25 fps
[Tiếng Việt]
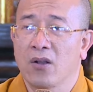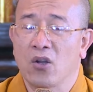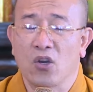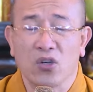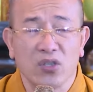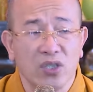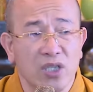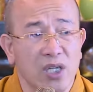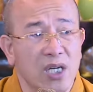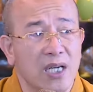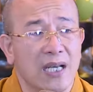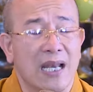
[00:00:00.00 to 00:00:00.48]

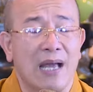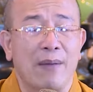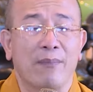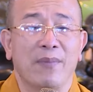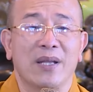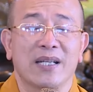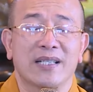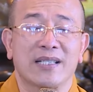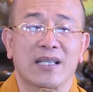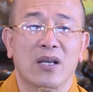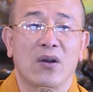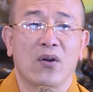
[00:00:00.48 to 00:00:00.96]
con người làm
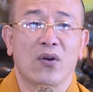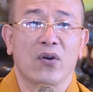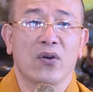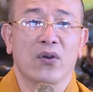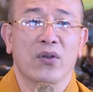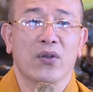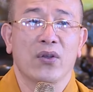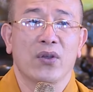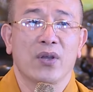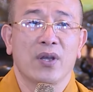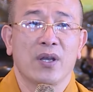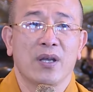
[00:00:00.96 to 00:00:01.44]
nên xã hội
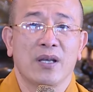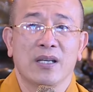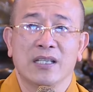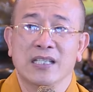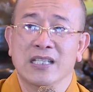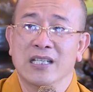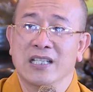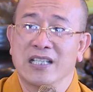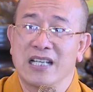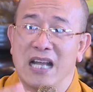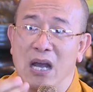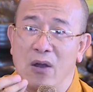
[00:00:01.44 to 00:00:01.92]

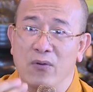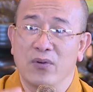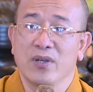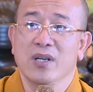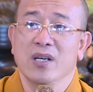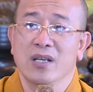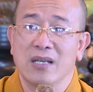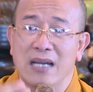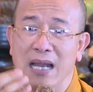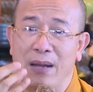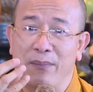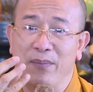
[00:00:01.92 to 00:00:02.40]
nhưng đạo
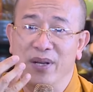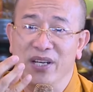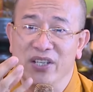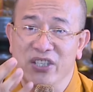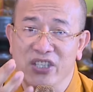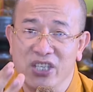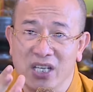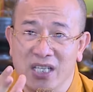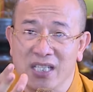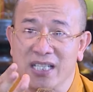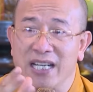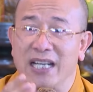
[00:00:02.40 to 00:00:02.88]
đức làm
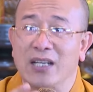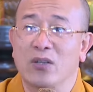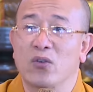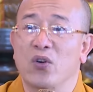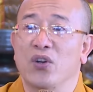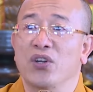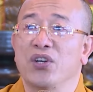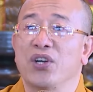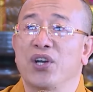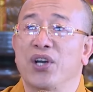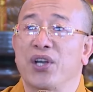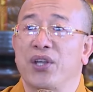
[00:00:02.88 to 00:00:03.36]
nên nhân cách
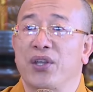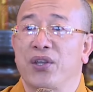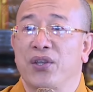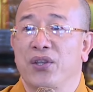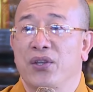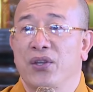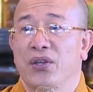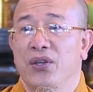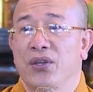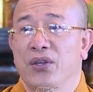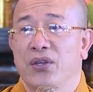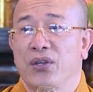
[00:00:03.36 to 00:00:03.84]
con người
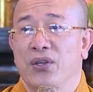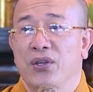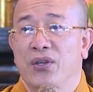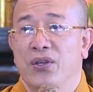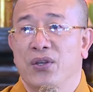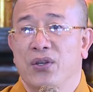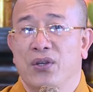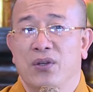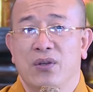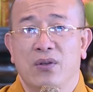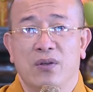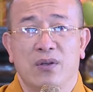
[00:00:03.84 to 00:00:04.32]

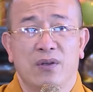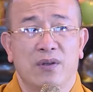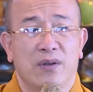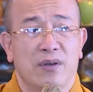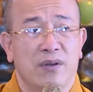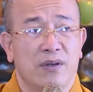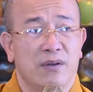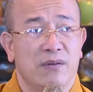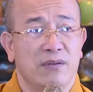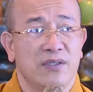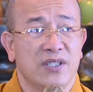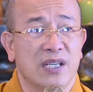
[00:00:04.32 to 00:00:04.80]

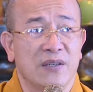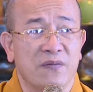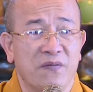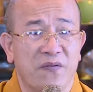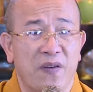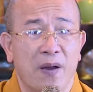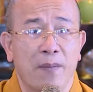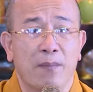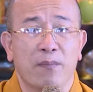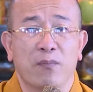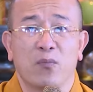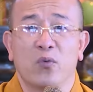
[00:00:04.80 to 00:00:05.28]
nhân
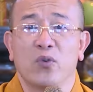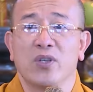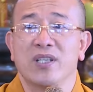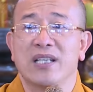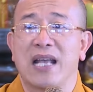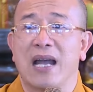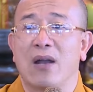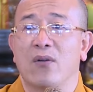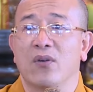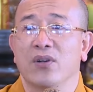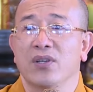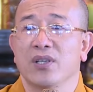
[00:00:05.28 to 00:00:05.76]
phẩm quý
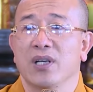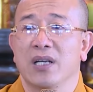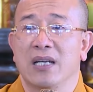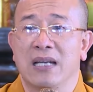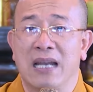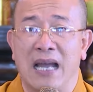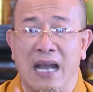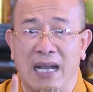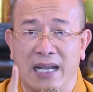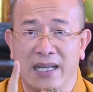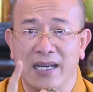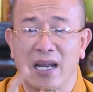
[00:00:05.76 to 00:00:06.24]
giá con người
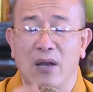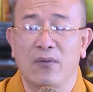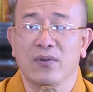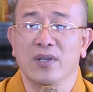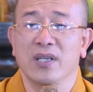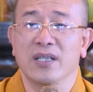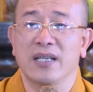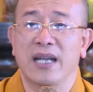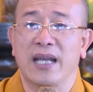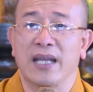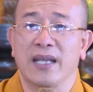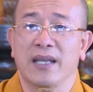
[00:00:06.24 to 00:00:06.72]
là cái đạo
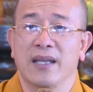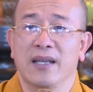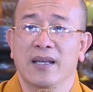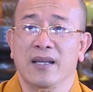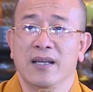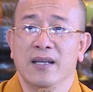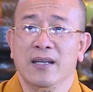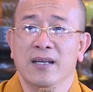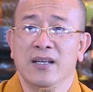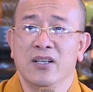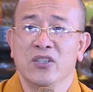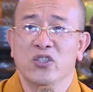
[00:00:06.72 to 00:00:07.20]
đức này
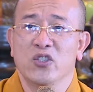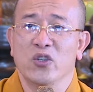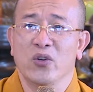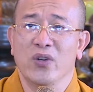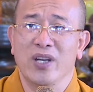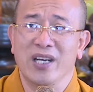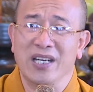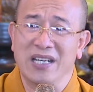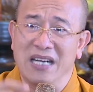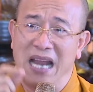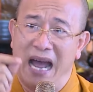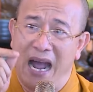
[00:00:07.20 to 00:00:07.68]
cho
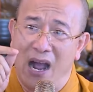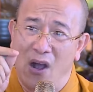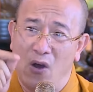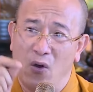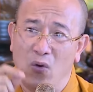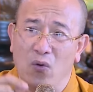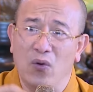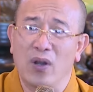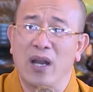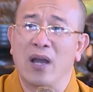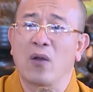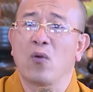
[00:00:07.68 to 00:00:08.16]
nên
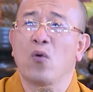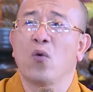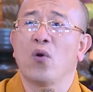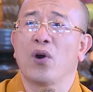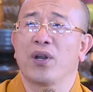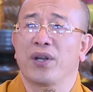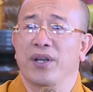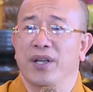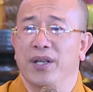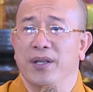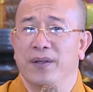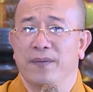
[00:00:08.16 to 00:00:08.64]
đạo là
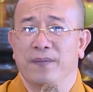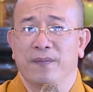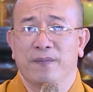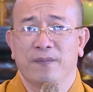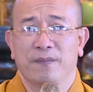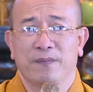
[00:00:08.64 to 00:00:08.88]
nguồn đấy